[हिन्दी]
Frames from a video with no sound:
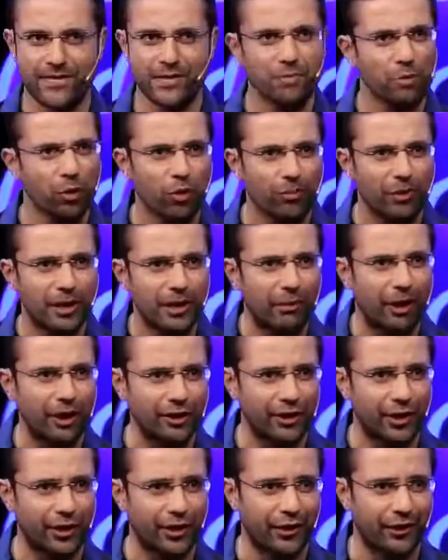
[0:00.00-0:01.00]
जिसमें कोई बड़ी
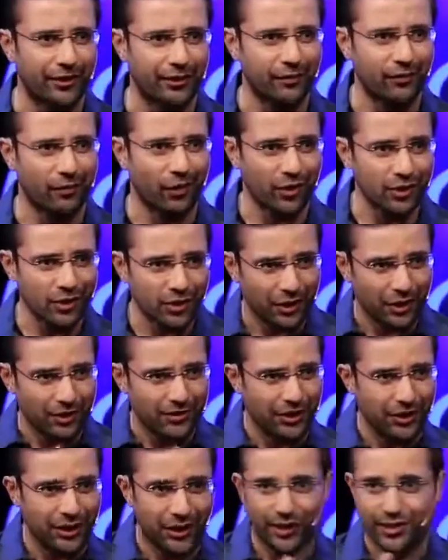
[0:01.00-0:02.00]
बात नहीं है और इस तरह
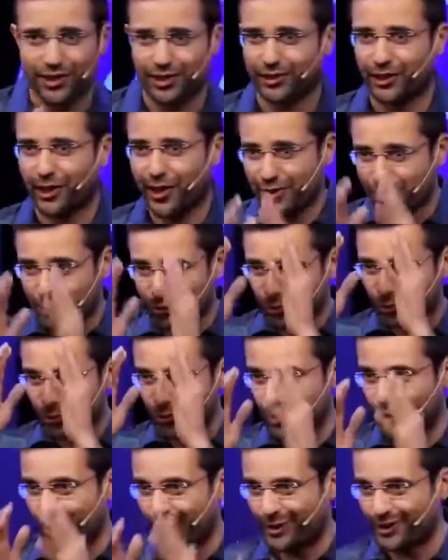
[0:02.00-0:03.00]
से किया जाता है ऐसे
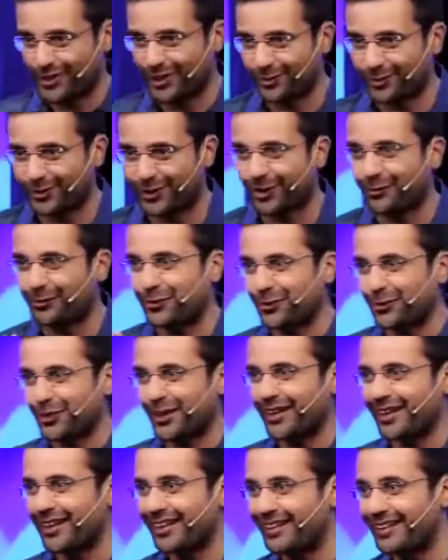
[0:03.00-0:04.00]
सोचते हैं ये होता है वो
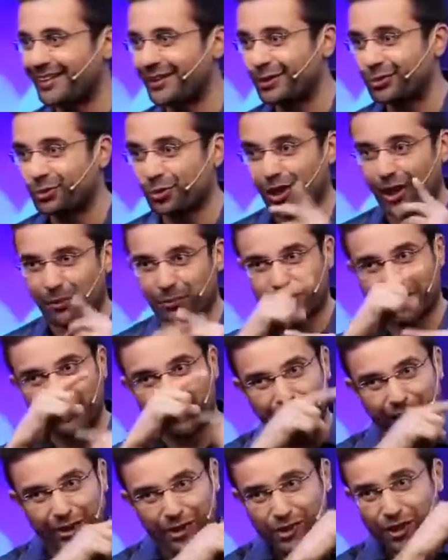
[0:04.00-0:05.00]
होता है तो क्या आपका
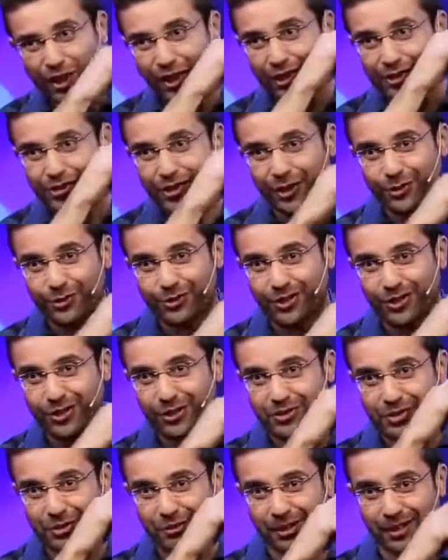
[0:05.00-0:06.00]
दिमाग नहीं चलने लग जाएगा उस
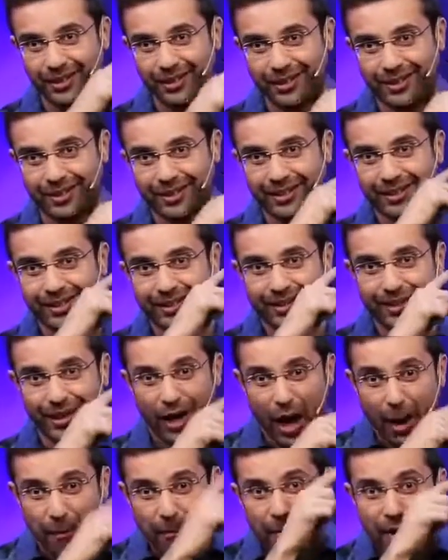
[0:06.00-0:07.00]
डायरेक्शन में
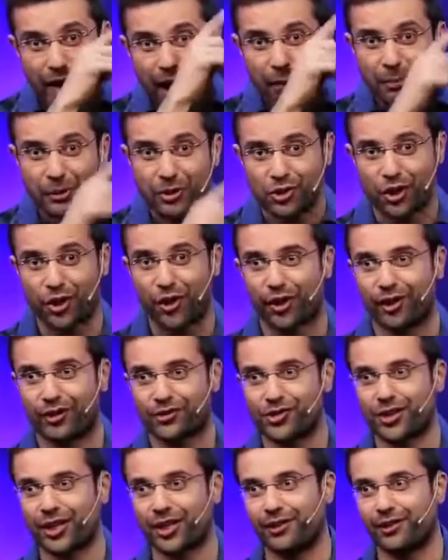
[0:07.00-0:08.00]
अपने आप ही चलने
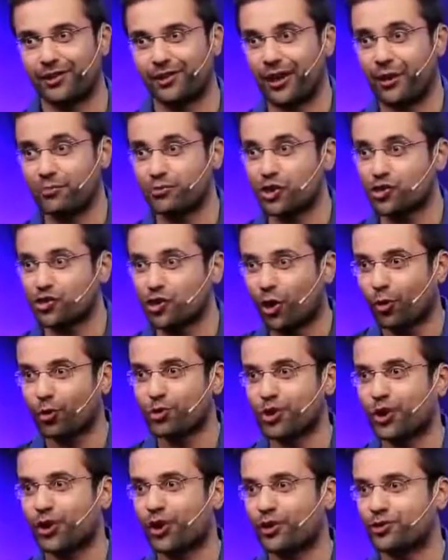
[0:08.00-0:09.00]
लग जाएगा आप चाहे
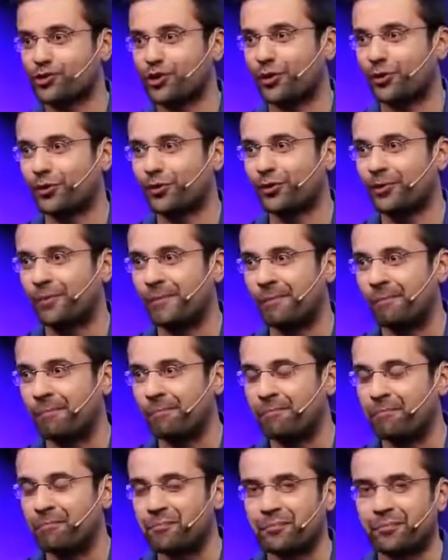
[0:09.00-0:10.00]
चाहो चाहे ना चाहो
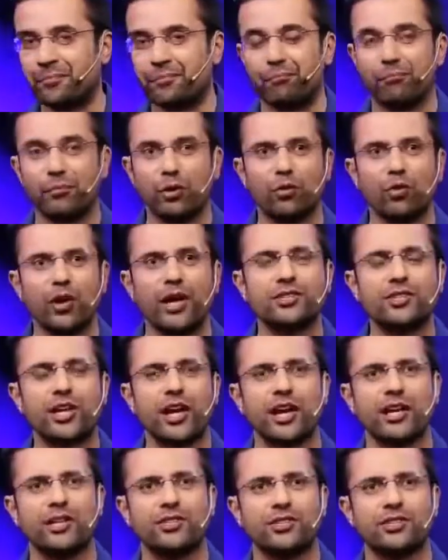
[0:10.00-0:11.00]
बिल्कुल
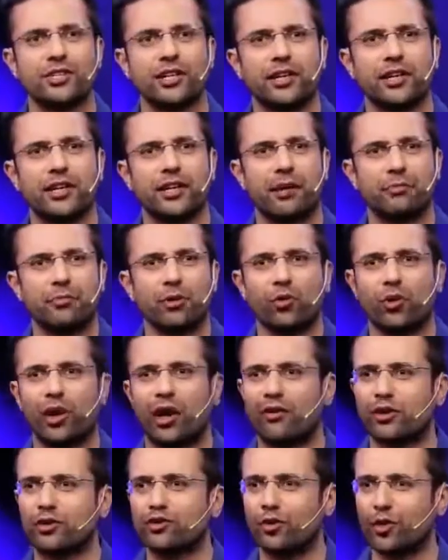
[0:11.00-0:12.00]
ऐसा है जैसे आपने वो
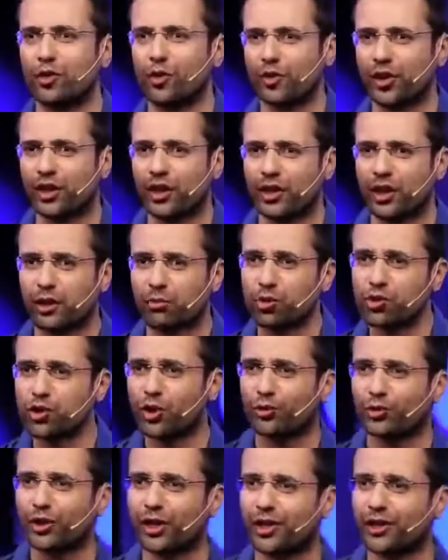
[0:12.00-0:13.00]
कहावत सुनी होगी
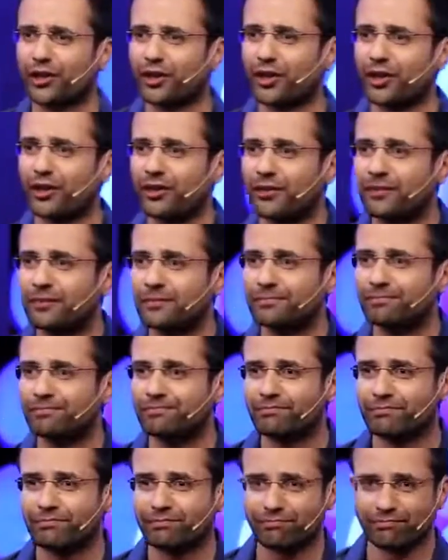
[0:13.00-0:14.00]
खरबूजे को देख करके
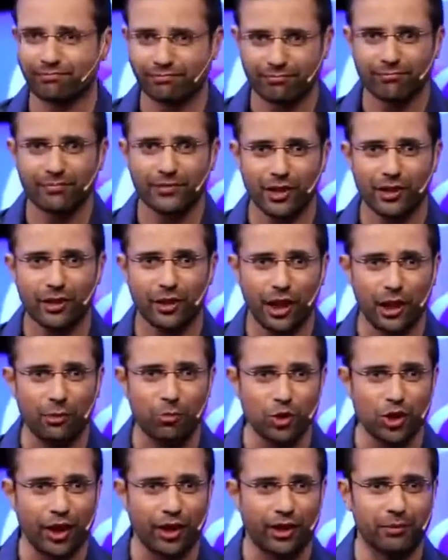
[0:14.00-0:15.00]

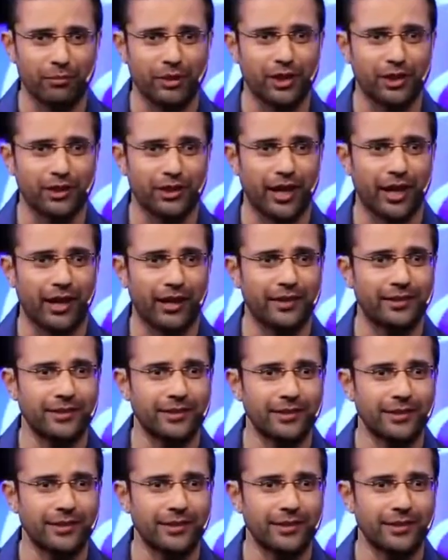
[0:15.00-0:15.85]
खरबूजा रंग बदलता है